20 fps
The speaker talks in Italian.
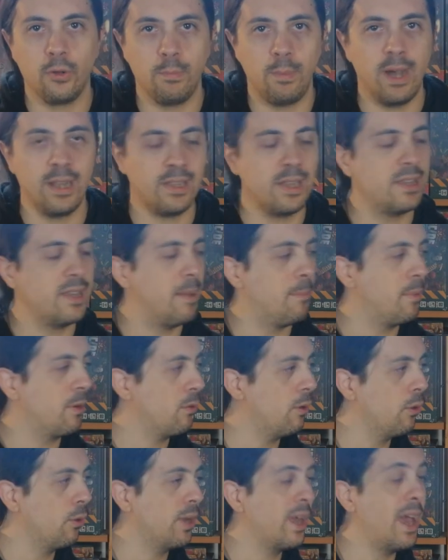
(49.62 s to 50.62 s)
lo spazio è
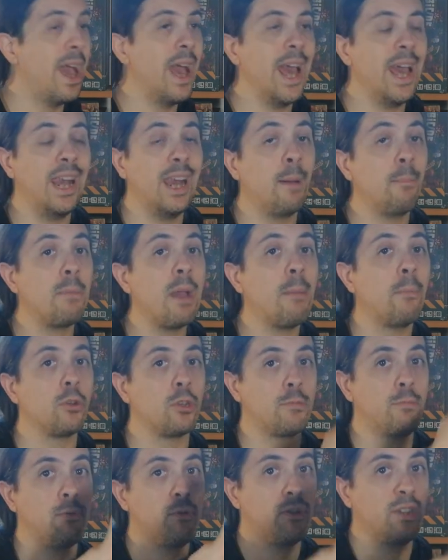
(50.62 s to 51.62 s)
sempre quello che è, e
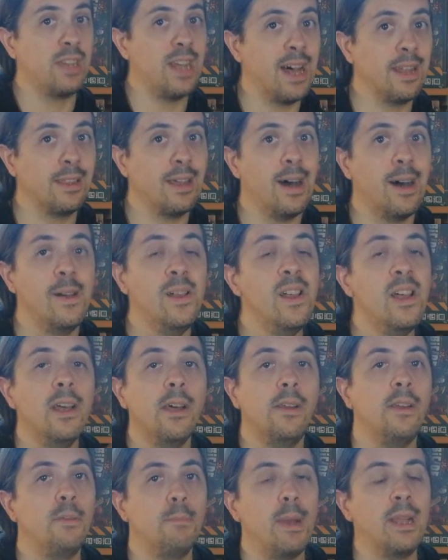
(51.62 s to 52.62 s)
l'abbiamo spostata
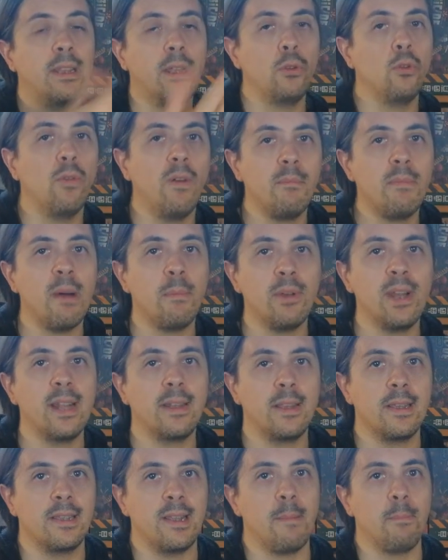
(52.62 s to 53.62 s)
rispetto a dove abbiamo
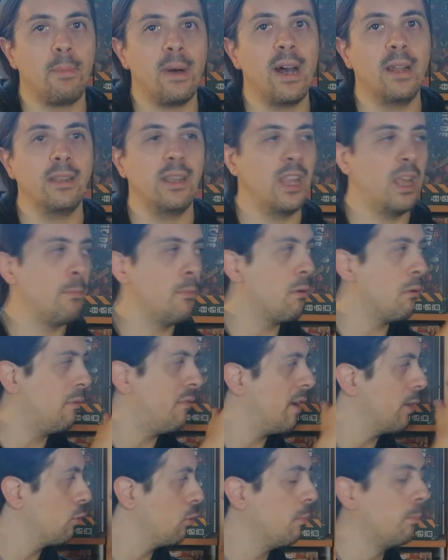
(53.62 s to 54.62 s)
le altre stampanti, gli
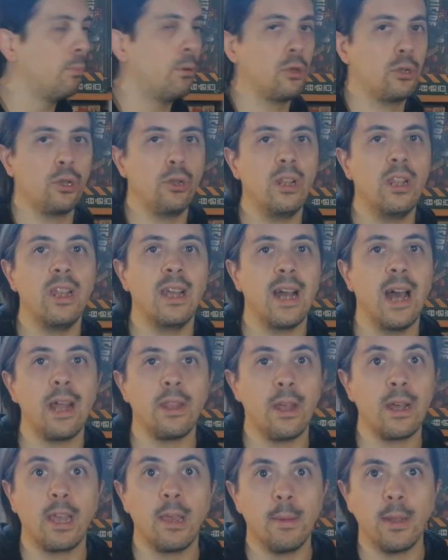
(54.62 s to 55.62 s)
abbiamo fatto un posto
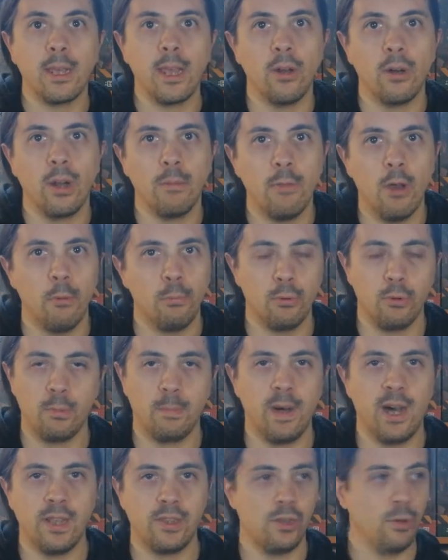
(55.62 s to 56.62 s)
dedicato anche perché non abbiamo più
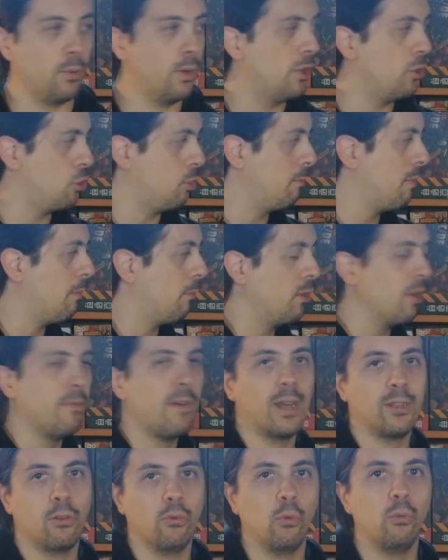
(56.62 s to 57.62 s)
spazio, quindi ci abbiamo
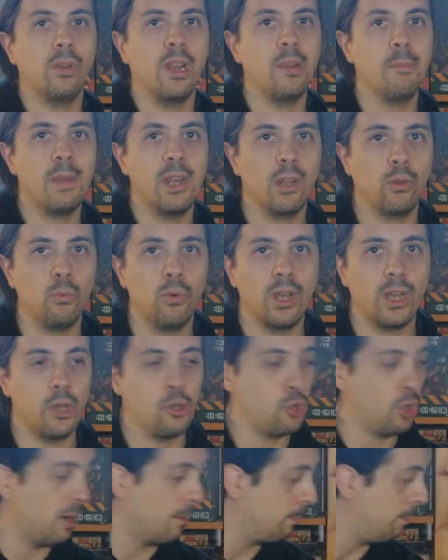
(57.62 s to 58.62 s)
levato tutte le miniature
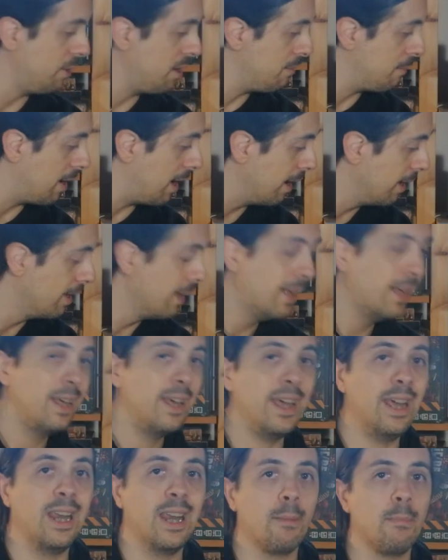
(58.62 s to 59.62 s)
che c'erano prima
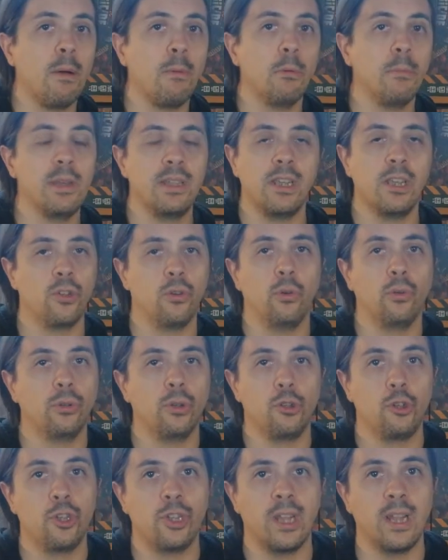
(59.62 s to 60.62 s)
e l'abbiamo messa
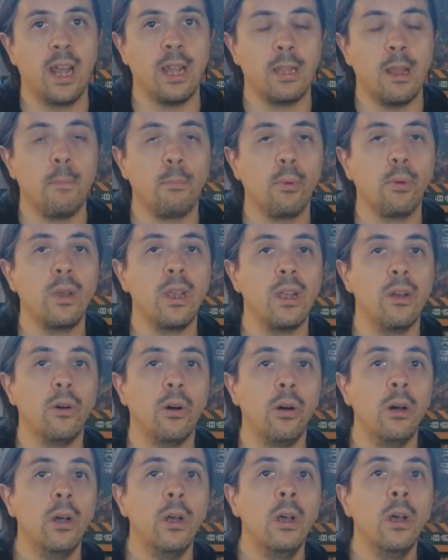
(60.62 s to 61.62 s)
sotto, ci si adatta un
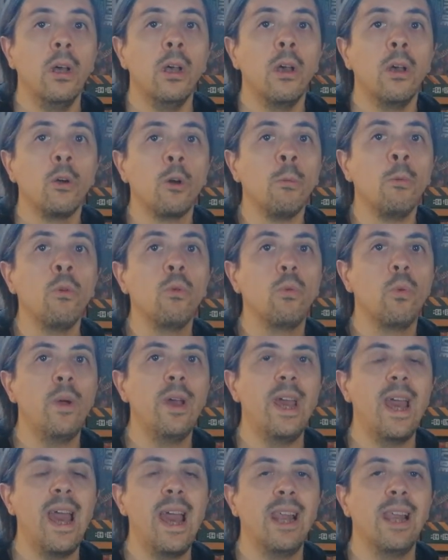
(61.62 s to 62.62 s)
pochino.
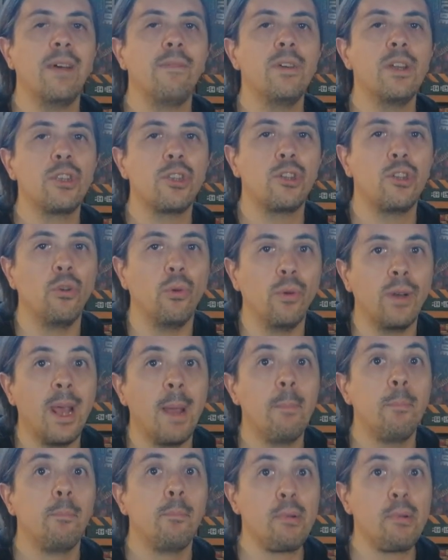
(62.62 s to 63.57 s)
Comunque è la versione